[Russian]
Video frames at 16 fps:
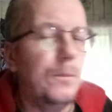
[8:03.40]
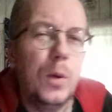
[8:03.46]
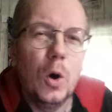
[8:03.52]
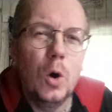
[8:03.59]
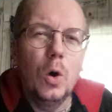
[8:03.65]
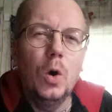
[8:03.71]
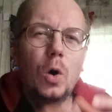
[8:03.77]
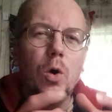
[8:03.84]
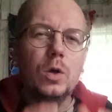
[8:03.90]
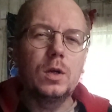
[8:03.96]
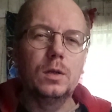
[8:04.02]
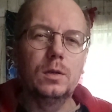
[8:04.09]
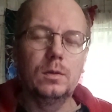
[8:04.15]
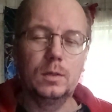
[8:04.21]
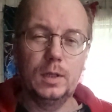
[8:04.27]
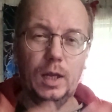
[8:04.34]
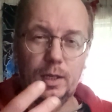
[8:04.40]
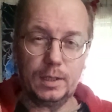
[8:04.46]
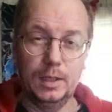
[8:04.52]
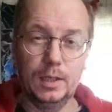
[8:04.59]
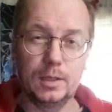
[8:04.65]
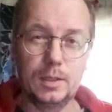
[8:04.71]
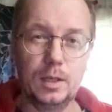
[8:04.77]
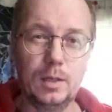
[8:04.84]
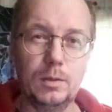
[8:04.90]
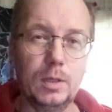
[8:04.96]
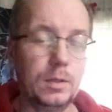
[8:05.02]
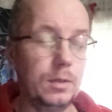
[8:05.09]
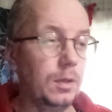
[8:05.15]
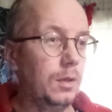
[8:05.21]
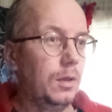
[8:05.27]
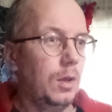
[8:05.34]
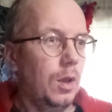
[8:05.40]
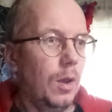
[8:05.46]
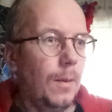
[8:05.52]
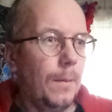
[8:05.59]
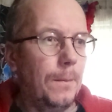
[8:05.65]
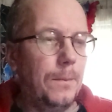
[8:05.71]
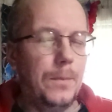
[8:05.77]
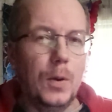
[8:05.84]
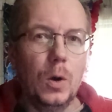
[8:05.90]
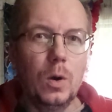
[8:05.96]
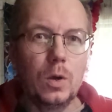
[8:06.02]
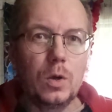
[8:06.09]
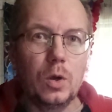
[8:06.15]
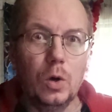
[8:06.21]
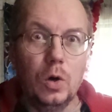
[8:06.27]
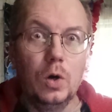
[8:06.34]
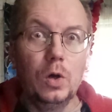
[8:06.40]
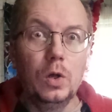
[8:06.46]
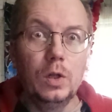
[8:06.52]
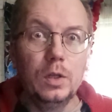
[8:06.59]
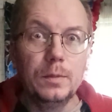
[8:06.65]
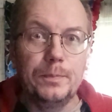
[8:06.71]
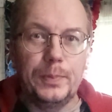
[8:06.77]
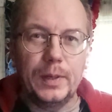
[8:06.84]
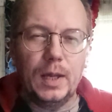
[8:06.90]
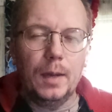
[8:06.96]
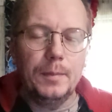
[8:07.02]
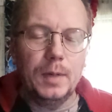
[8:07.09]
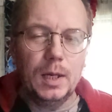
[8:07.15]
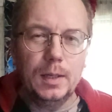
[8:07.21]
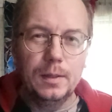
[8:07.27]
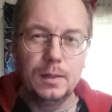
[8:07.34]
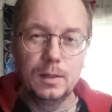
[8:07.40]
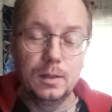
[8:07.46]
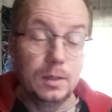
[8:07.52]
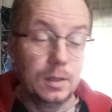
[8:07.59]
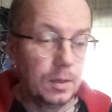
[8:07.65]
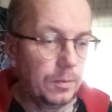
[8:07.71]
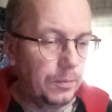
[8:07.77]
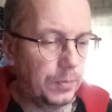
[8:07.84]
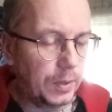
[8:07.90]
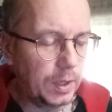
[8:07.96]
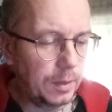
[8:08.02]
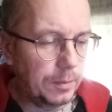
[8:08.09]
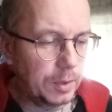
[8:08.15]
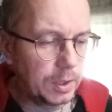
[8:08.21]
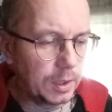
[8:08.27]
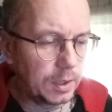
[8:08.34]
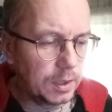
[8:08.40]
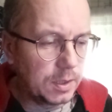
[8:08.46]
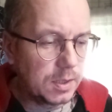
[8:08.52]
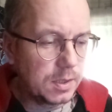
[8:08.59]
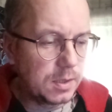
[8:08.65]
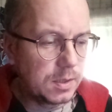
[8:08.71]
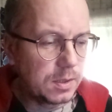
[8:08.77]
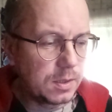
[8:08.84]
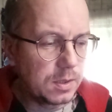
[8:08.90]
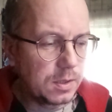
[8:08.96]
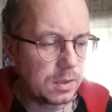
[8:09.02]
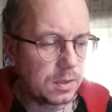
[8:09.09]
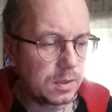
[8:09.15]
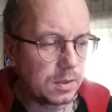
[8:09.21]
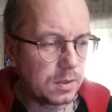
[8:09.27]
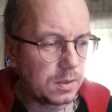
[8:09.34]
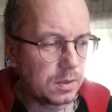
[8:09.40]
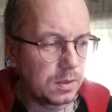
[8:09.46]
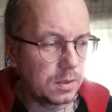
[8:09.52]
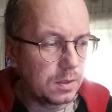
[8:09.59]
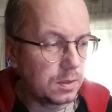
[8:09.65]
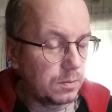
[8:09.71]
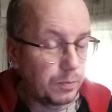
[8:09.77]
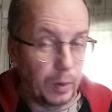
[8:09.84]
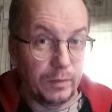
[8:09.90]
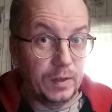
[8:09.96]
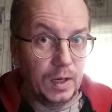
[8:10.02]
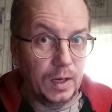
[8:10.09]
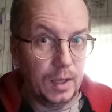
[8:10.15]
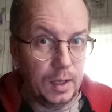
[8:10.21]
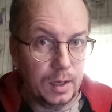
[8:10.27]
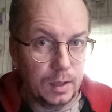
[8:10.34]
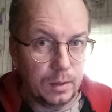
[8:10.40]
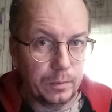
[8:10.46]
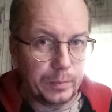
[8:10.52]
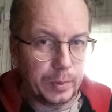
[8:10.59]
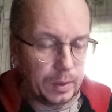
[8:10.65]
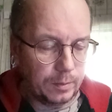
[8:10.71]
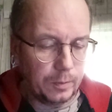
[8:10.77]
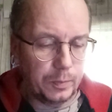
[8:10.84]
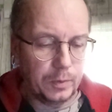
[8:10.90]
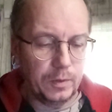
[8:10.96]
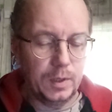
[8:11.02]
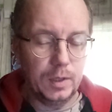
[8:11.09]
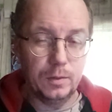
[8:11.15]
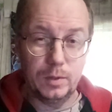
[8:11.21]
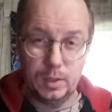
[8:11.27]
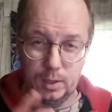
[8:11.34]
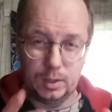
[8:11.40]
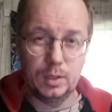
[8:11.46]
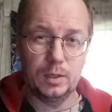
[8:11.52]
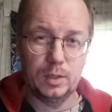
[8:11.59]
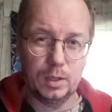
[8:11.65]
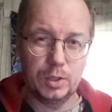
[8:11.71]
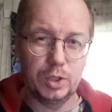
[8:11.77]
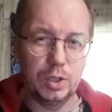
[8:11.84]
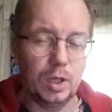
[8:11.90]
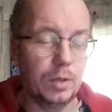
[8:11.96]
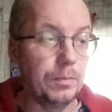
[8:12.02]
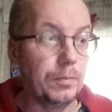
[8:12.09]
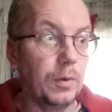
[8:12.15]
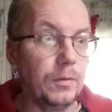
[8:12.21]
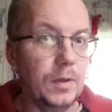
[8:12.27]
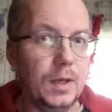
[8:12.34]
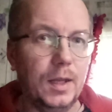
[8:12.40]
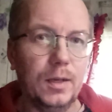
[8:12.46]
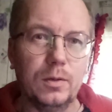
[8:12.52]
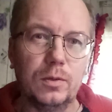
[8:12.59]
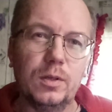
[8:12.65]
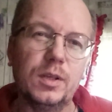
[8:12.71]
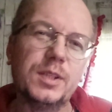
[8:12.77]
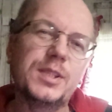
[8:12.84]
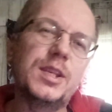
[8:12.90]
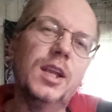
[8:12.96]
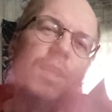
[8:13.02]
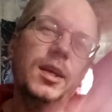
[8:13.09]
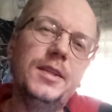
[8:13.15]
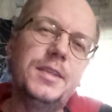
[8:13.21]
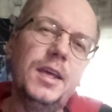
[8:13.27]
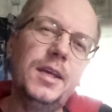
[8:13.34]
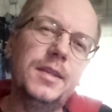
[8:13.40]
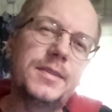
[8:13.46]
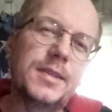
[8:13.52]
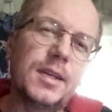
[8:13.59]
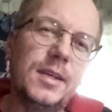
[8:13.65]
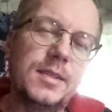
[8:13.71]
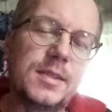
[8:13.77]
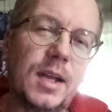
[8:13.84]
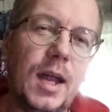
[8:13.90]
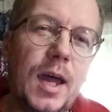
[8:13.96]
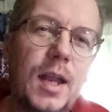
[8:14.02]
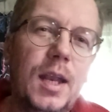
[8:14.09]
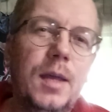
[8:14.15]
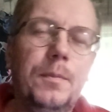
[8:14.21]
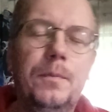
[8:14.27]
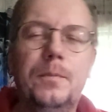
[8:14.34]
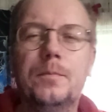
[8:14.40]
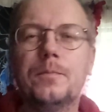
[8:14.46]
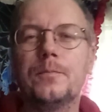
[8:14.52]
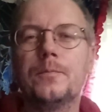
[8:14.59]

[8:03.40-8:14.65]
Бог, как некоторые говорят, Бог, он прямо, прямо таки повелел, прямо повелел, некоторые так считают, повелел, следить за Израилем